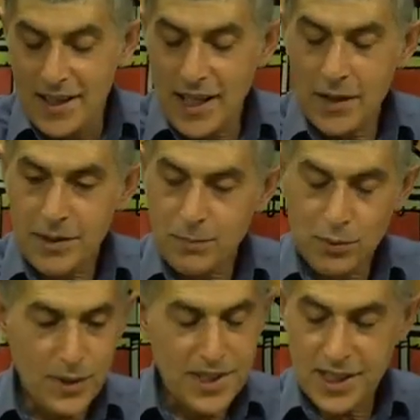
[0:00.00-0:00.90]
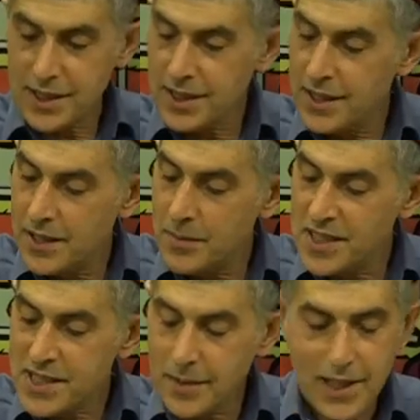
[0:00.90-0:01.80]
Evet bu basit e,
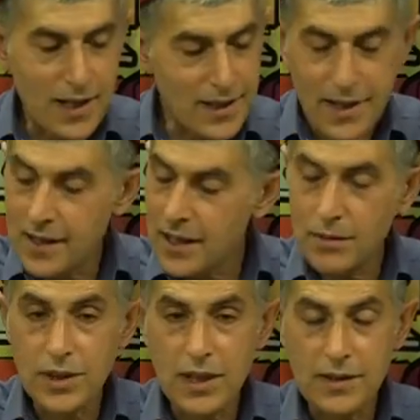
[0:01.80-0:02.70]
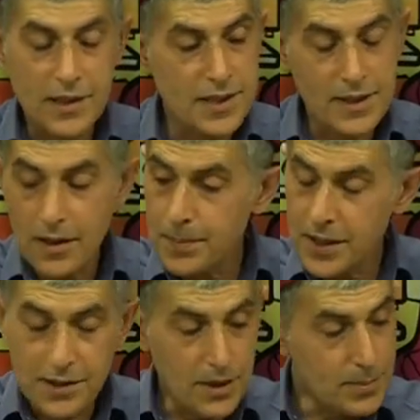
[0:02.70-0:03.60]
malzemelerle evde nasıl
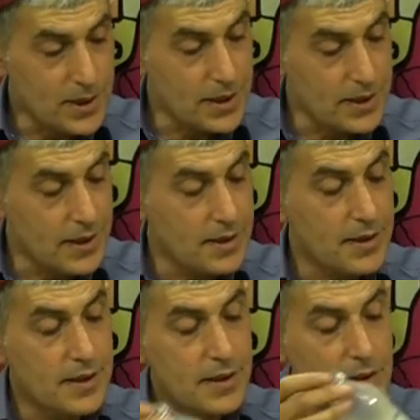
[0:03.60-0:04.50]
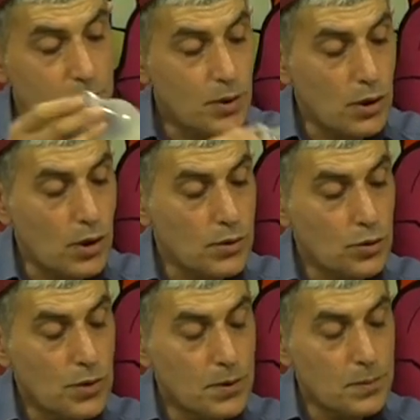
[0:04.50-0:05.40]
aparat yapıldığını, e, balon,
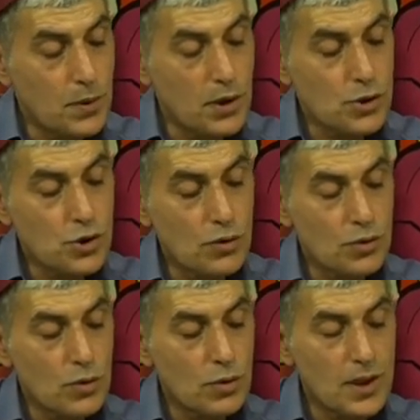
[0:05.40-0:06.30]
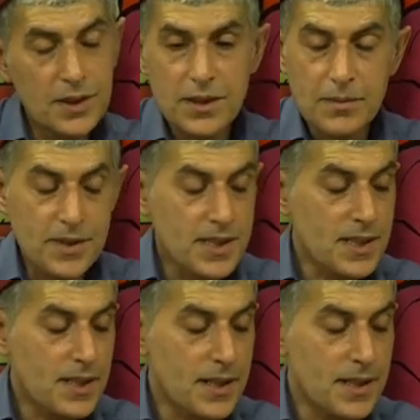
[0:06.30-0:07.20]
köpük balon şovda kullandığımız
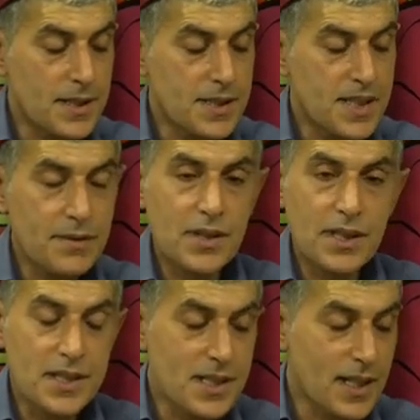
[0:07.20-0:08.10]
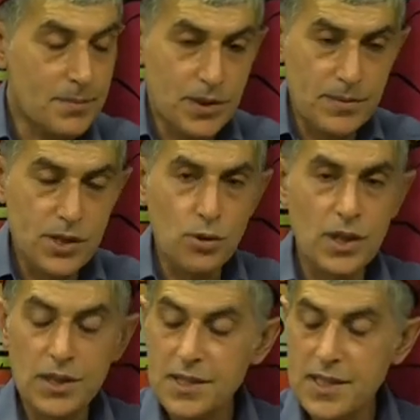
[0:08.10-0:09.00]
e, sıvıyı nasıl yaptığımızı
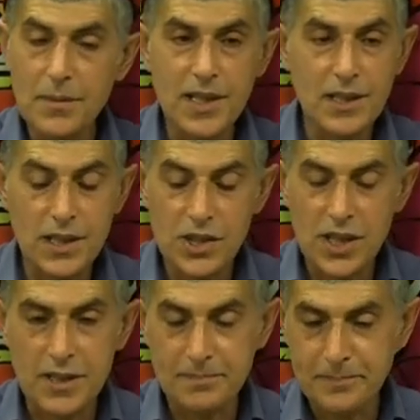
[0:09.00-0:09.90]
öğreniriz değil mi arkadaşlar?